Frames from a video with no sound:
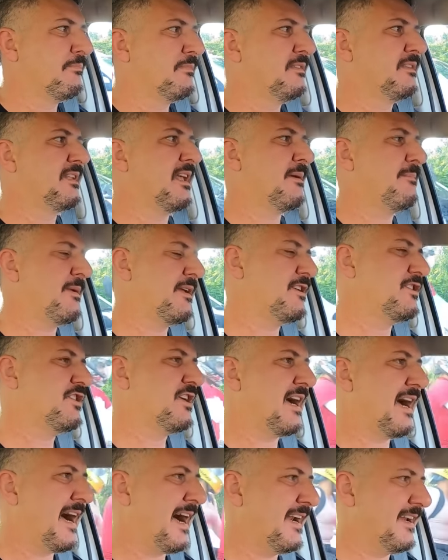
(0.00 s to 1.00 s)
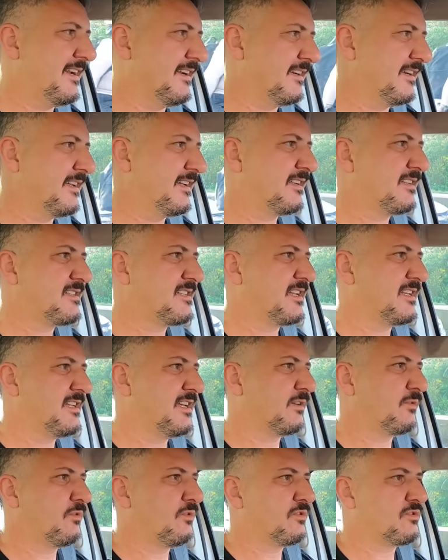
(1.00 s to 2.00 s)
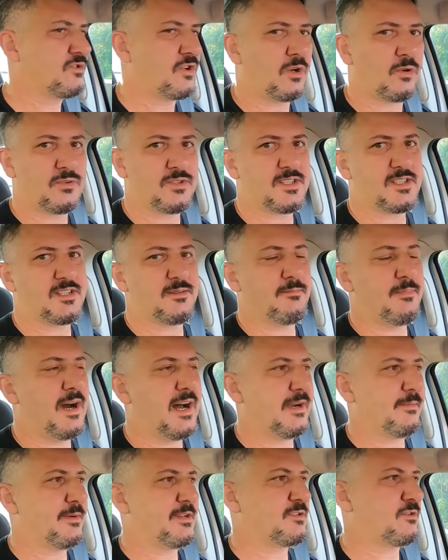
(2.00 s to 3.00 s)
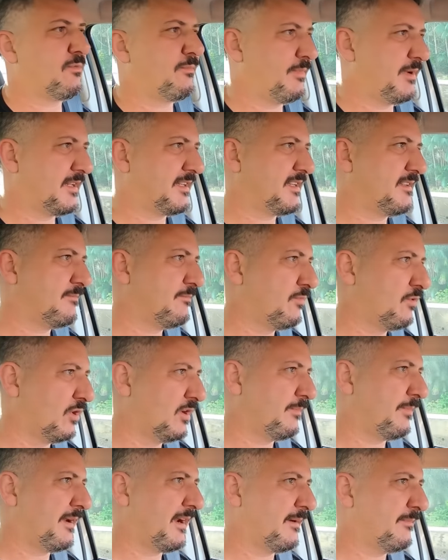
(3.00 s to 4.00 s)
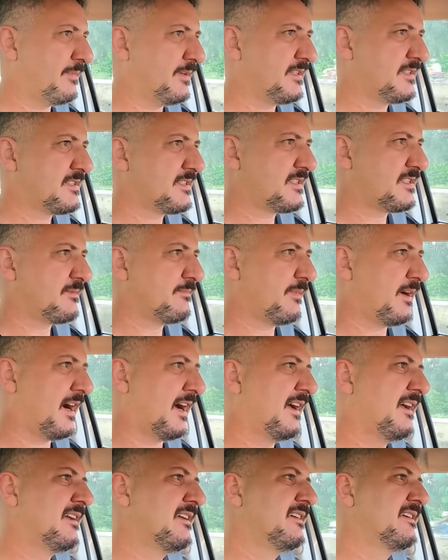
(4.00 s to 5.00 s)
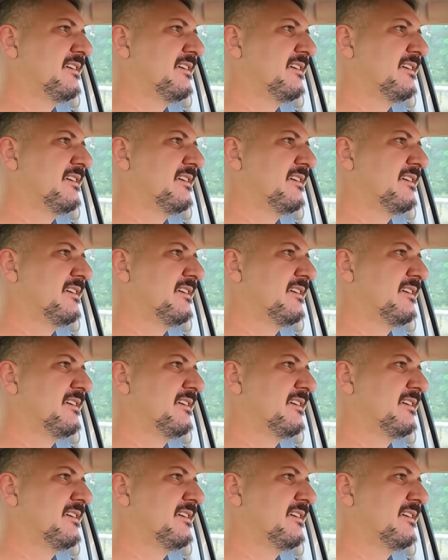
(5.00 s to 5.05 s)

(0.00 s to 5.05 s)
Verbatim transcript: intermediária, né? Que seria com, só com Cibar, a mais completa, é bolha, para-brisa, Cibar.